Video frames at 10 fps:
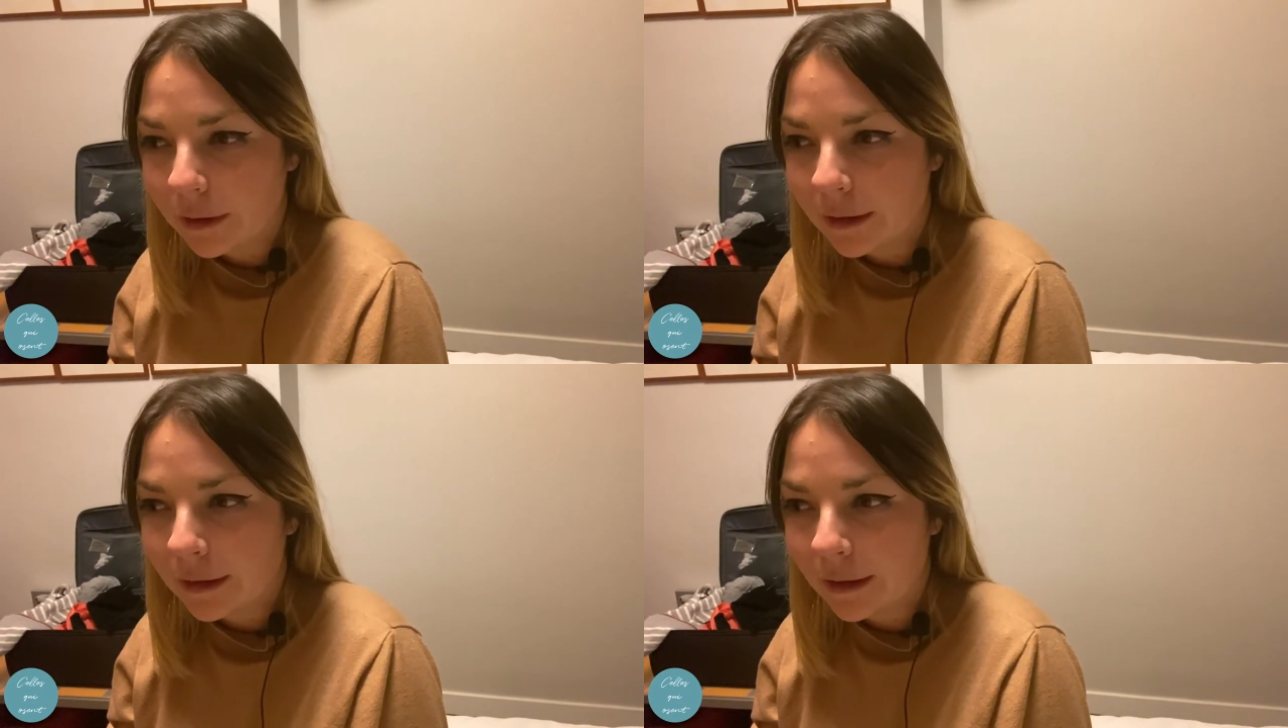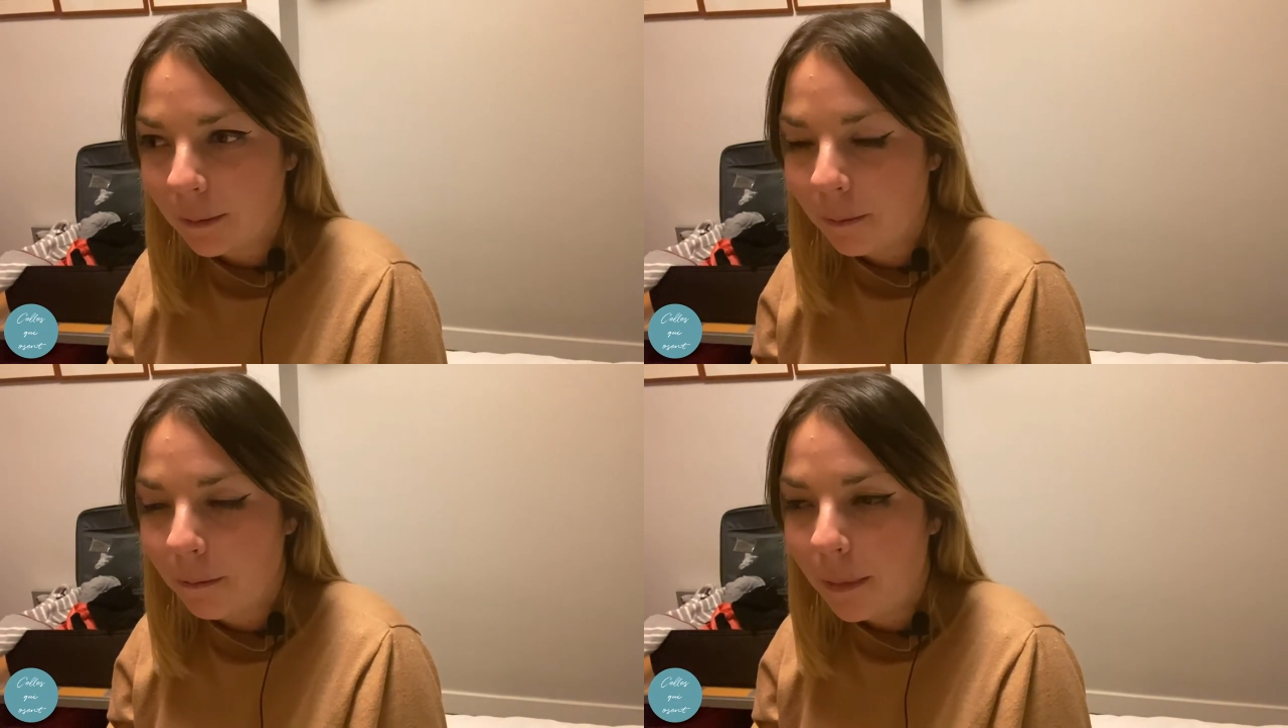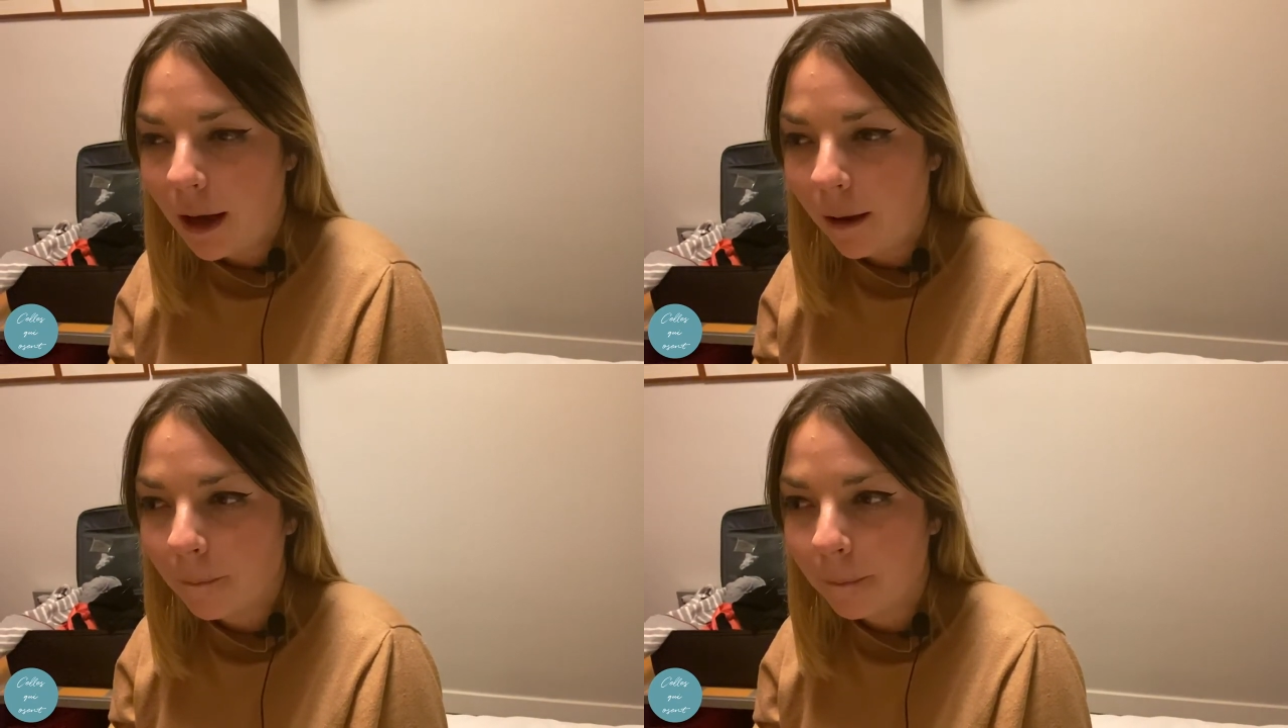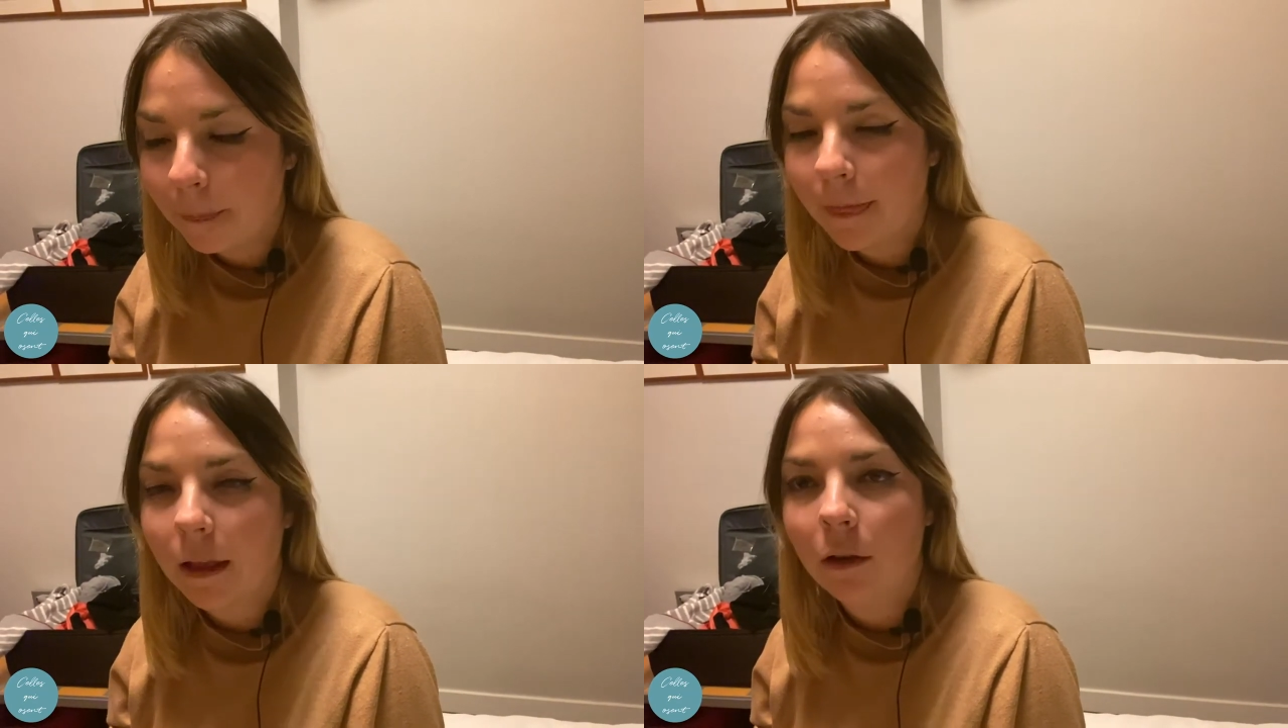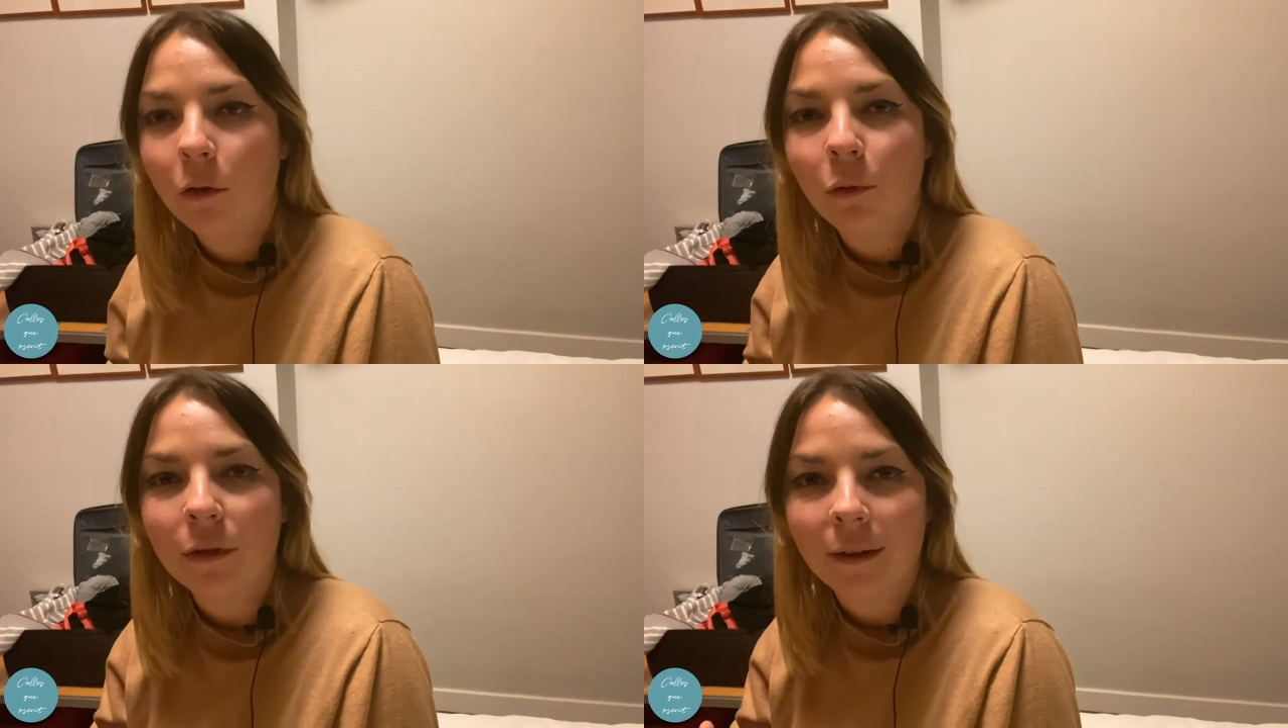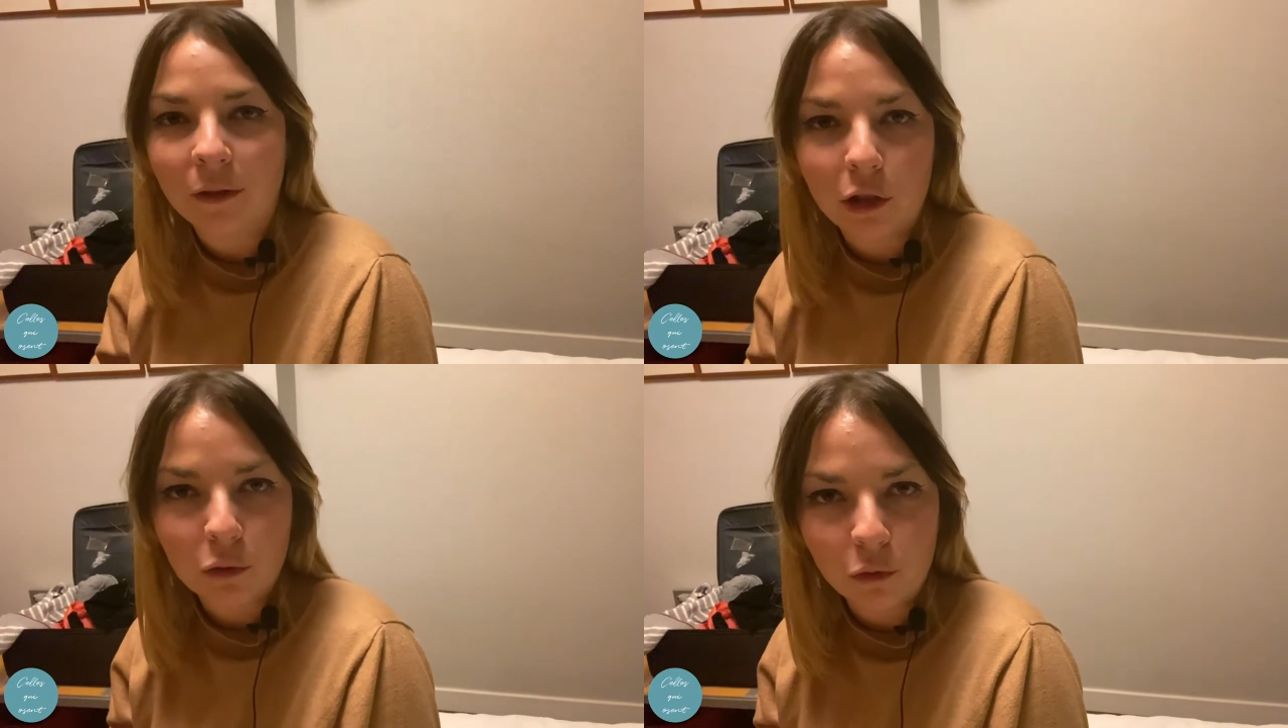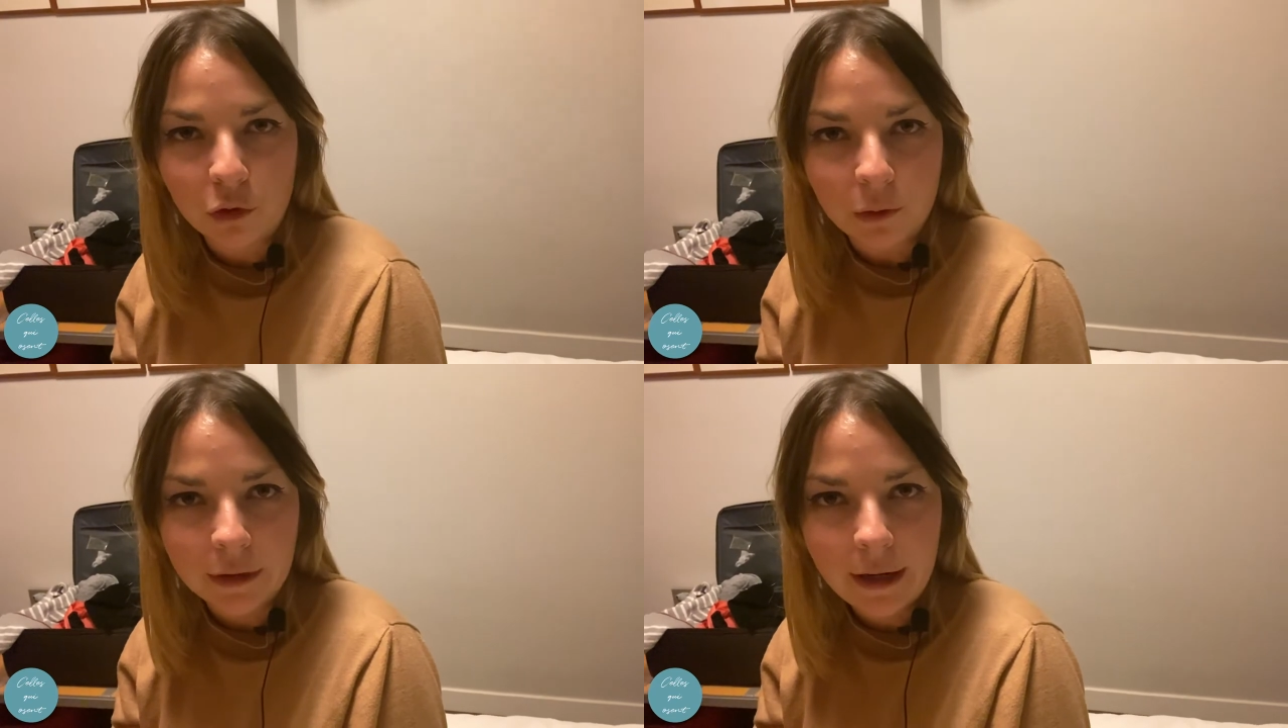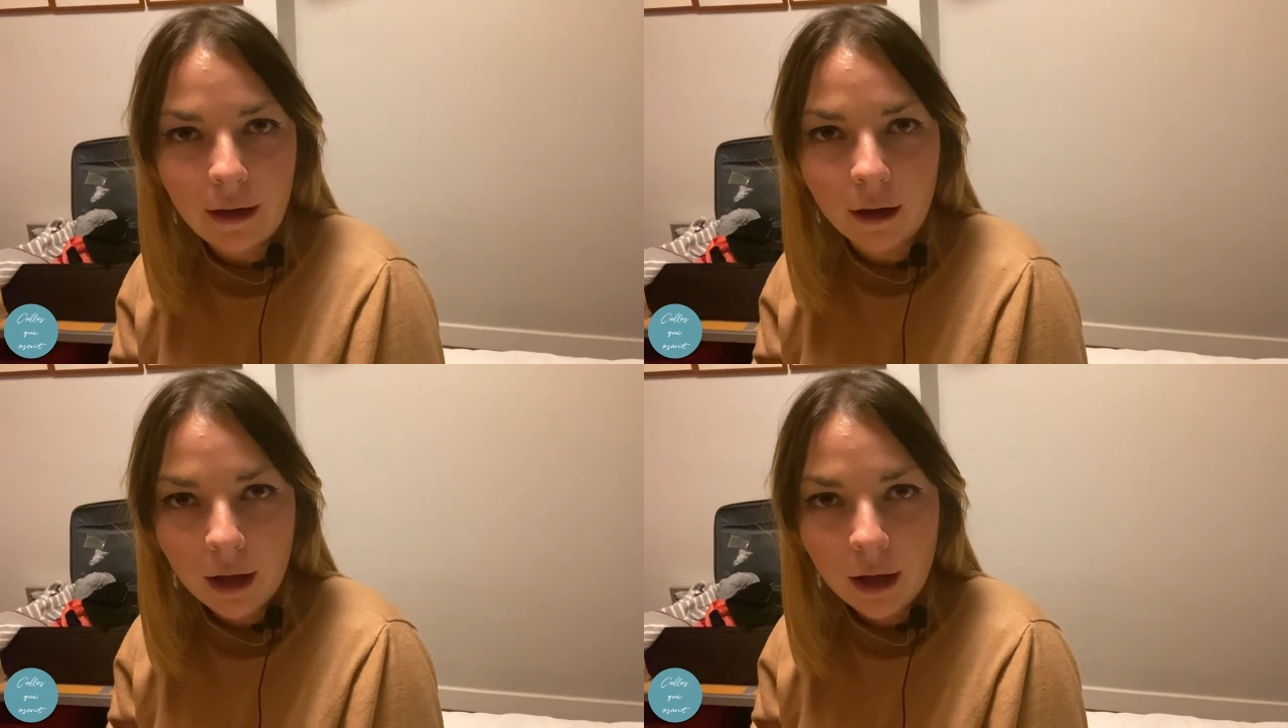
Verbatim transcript: c'est pas nos avantages concurrentiels,